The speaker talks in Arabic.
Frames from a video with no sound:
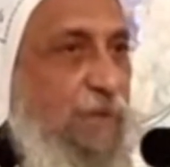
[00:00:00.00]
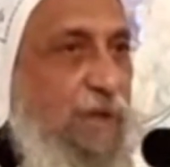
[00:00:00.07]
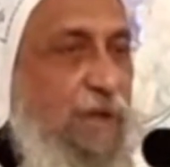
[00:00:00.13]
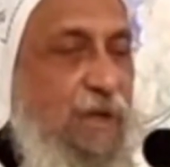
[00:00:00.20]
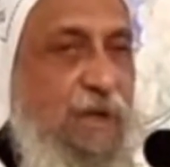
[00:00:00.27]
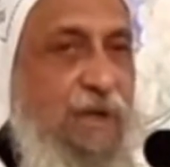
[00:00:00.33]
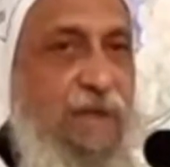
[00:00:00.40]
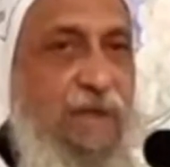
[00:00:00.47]

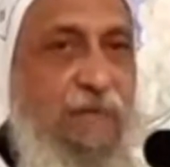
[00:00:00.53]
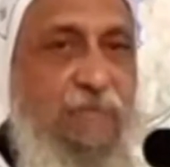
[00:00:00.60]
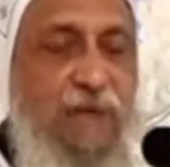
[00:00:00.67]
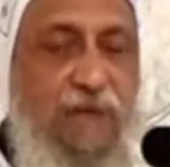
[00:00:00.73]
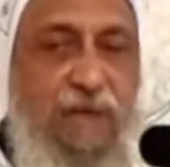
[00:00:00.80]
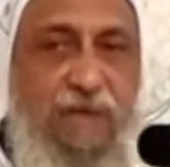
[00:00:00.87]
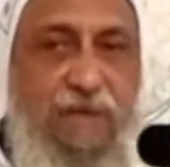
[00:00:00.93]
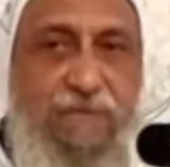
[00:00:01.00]
يبارك
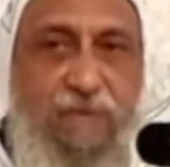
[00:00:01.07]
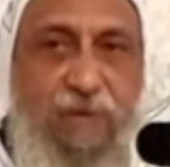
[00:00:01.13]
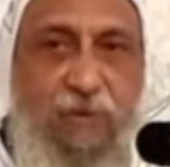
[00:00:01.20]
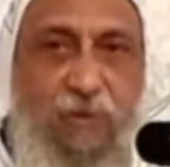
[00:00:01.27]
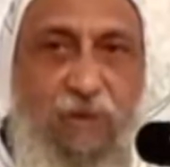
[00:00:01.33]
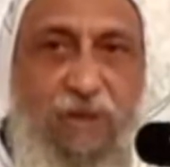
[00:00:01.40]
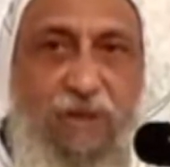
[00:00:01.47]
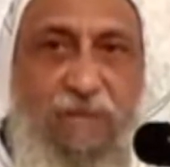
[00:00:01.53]
في كل
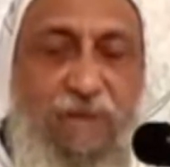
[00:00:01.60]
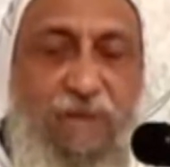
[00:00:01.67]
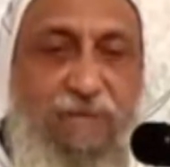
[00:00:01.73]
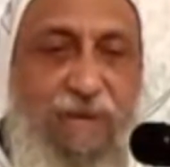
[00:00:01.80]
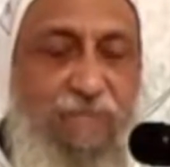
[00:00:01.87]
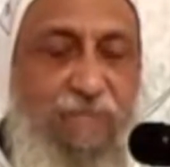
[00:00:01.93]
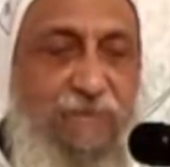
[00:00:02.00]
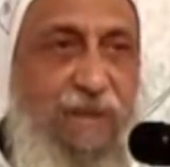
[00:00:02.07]
ما
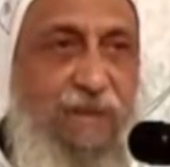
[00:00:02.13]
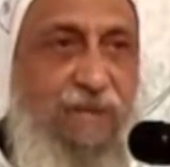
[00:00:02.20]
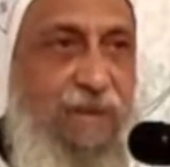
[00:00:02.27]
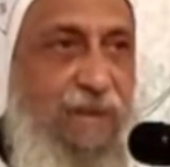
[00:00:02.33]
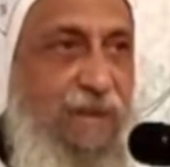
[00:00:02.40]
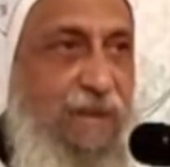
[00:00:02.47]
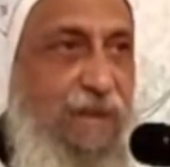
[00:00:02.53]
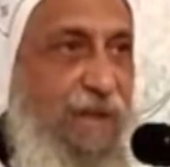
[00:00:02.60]
تمتد
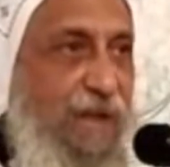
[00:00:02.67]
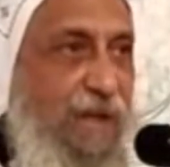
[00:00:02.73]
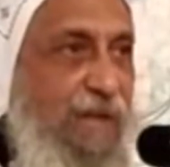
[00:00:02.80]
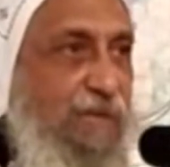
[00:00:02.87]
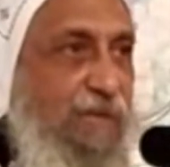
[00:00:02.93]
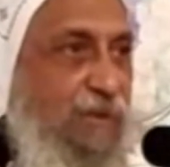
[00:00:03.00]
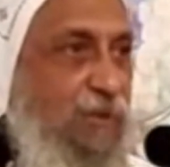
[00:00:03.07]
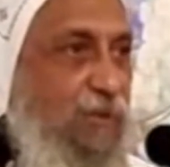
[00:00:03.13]
اليه
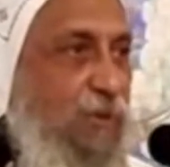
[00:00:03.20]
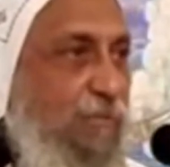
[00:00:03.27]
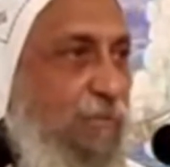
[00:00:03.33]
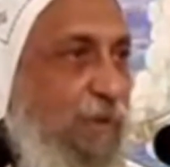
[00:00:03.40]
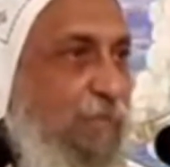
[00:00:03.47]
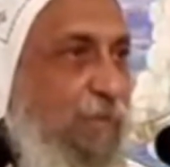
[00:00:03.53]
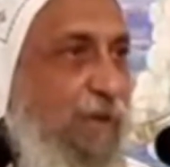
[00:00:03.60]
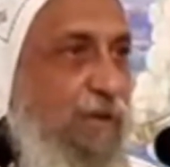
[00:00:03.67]
ايديكم
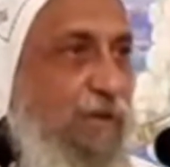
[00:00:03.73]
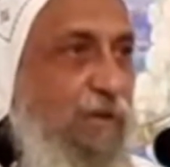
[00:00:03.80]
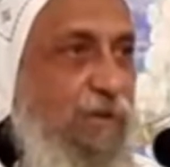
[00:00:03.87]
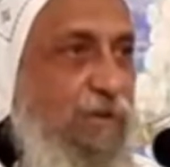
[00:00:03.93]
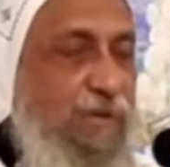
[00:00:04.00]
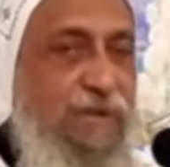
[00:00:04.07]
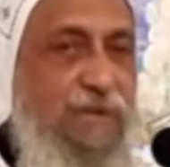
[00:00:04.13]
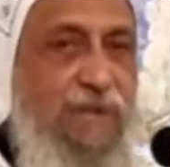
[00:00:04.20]
بالبركات
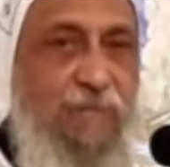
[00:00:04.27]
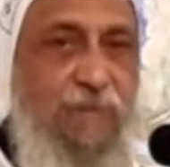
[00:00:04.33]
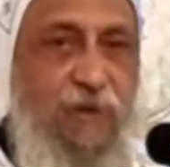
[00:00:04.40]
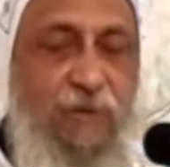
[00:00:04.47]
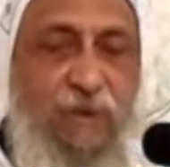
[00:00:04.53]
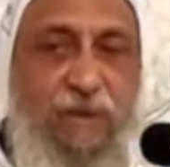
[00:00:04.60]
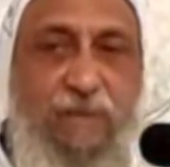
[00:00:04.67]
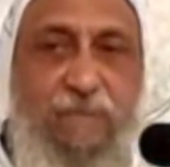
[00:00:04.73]
السماويه
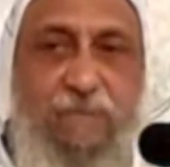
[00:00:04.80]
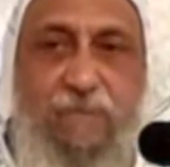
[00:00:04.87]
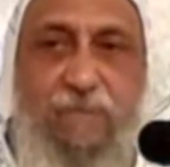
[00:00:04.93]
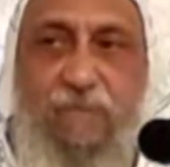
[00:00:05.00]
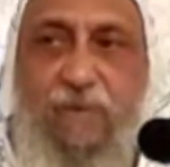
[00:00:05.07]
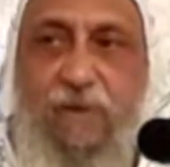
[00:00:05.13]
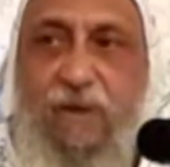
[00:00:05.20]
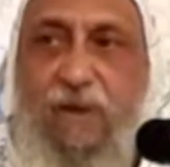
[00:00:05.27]

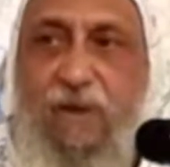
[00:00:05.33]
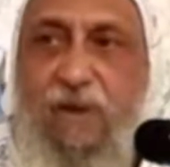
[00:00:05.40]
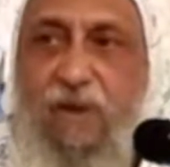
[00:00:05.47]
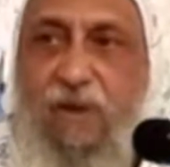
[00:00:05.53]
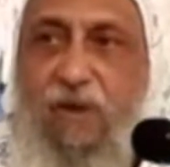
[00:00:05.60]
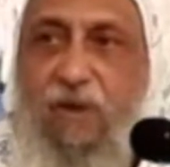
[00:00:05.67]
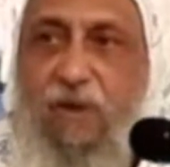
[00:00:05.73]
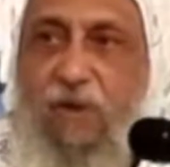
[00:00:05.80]

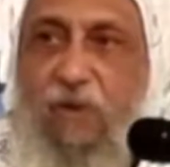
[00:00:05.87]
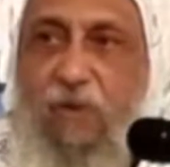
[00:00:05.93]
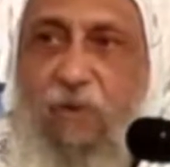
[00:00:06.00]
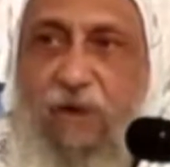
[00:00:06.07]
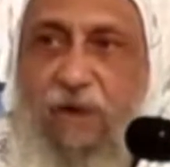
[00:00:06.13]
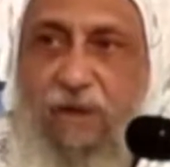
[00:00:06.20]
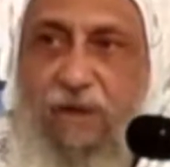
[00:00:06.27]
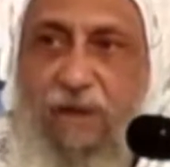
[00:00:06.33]

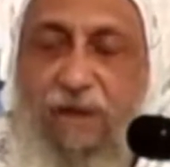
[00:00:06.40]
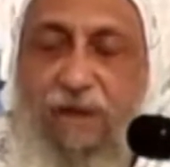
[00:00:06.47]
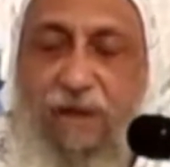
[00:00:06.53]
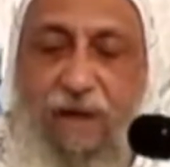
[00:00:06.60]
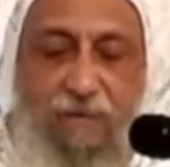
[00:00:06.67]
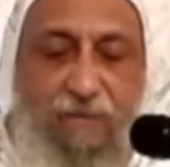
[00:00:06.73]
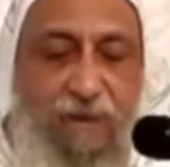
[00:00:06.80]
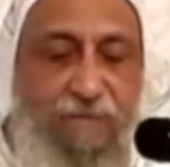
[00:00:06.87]
واحنا
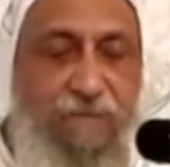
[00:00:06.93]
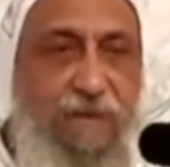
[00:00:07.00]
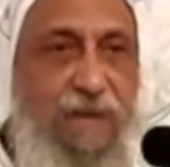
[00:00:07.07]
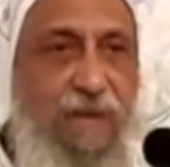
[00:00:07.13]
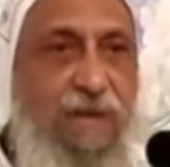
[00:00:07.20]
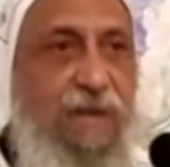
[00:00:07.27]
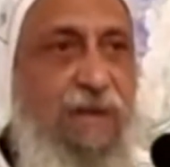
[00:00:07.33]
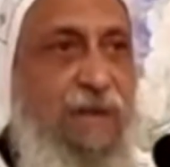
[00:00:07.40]

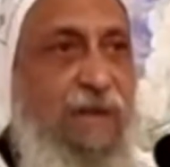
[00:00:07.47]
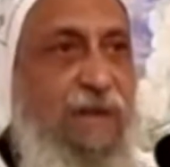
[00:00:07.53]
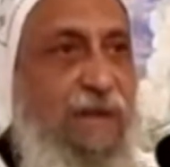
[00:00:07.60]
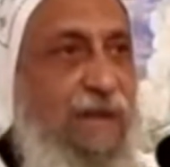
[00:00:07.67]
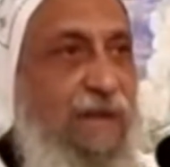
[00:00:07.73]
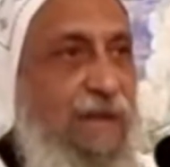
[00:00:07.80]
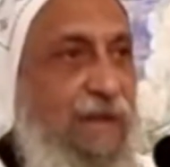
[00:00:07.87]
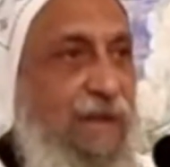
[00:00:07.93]
نحتفل
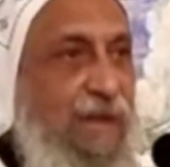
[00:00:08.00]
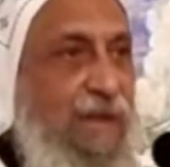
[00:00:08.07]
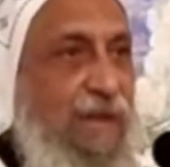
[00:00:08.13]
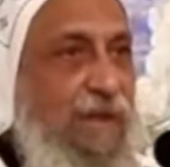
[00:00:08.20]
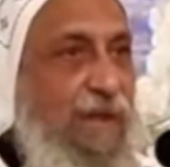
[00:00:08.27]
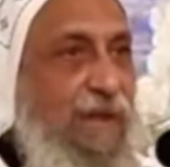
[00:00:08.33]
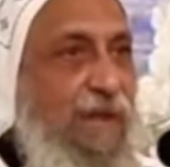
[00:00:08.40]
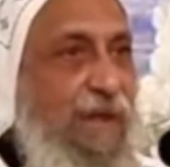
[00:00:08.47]
آه
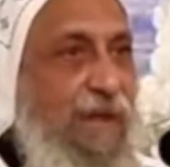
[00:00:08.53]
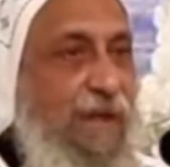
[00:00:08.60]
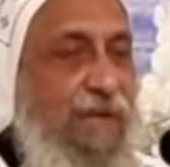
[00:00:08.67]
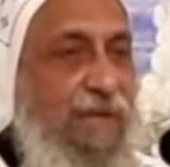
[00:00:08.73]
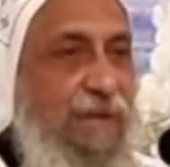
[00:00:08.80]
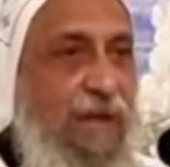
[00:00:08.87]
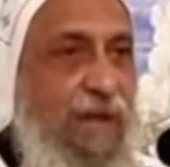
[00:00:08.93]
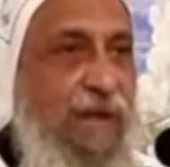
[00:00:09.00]

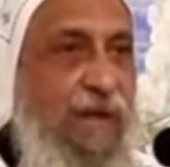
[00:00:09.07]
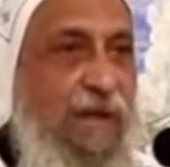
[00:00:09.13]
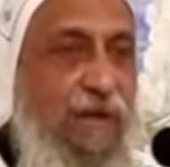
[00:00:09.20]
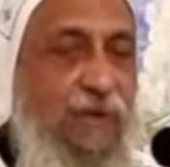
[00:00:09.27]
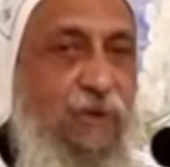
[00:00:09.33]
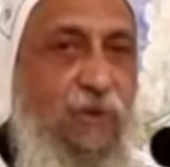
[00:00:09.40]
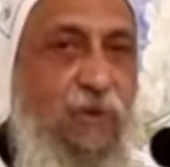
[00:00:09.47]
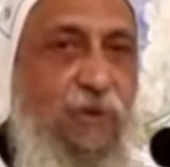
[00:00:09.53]
هذا
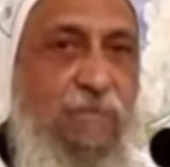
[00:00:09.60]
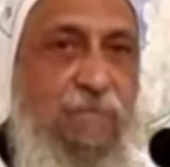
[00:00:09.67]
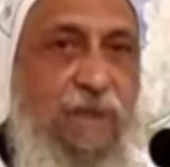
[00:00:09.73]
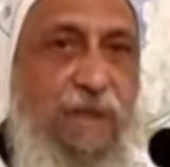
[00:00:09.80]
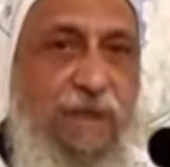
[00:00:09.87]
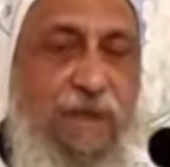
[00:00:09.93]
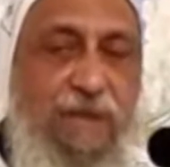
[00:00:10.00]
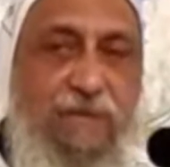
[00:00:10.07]
اليوم
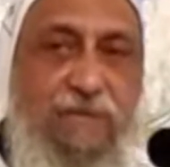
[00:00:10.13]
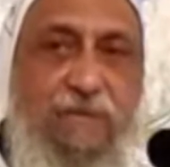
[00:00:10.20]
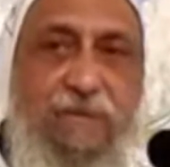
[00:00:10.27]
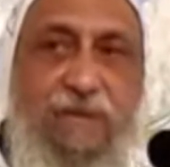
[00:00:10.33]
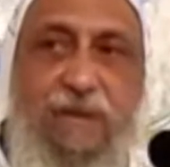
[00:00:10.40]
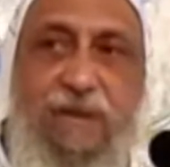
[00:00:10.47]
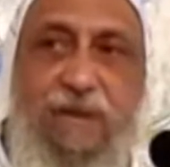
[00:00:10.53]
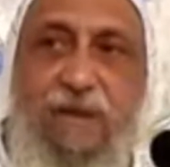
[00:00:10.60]
بعيد
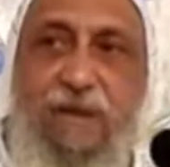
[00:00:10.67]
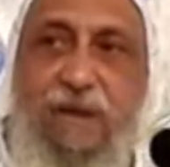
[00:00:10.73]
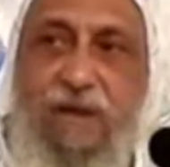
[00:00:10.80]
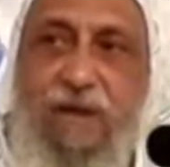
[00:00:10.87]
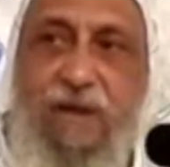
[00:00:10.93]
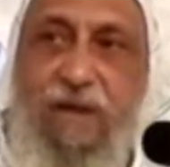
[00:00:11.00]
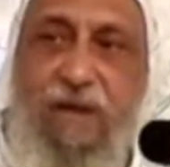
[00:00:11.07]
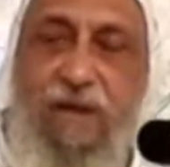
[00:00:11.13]

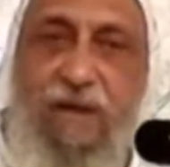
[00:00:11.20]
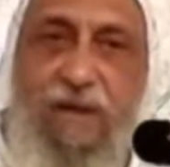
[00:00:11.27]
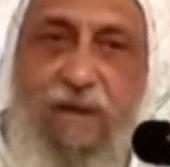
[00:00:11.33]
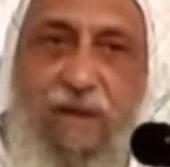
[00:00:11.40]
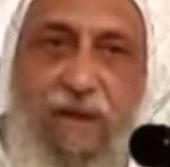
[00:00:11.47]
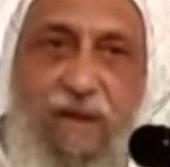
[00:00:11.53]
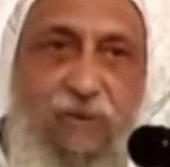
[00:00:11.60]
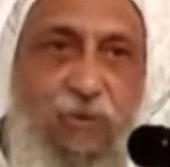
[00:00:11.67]
آه
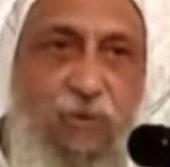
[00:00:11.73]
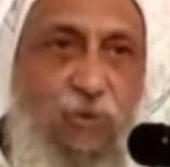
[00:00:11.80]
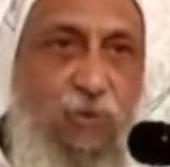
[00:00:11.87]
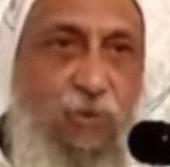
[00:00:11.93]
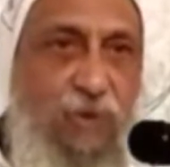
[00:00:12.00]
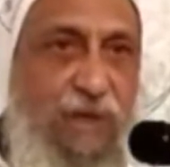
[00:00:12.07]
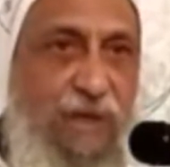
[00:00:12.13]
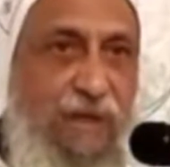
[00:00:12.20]
الظهور
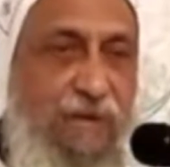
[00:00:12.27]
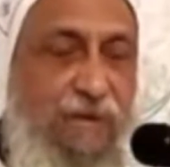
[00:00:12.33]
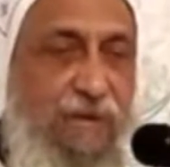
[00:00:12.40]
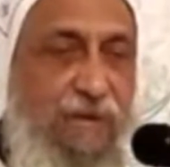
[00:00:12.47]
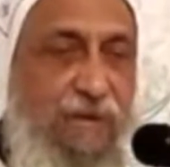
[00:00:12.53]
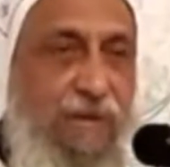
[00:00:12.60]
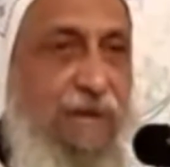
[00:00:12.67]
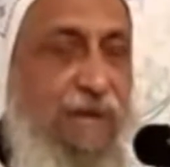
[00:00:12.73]

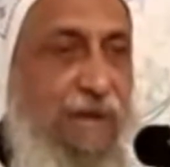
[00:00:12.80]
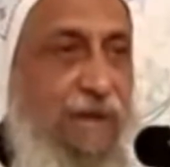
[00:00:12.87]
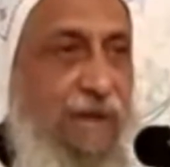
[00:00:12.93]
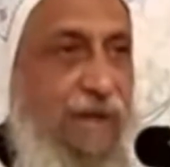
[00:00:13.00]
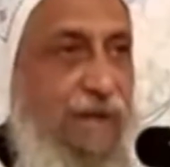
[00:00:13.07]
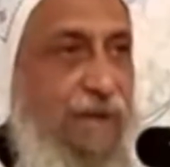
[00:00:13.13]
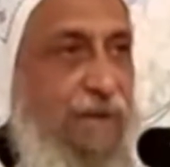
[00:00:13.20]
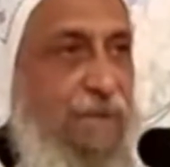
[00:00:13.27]
الإلهي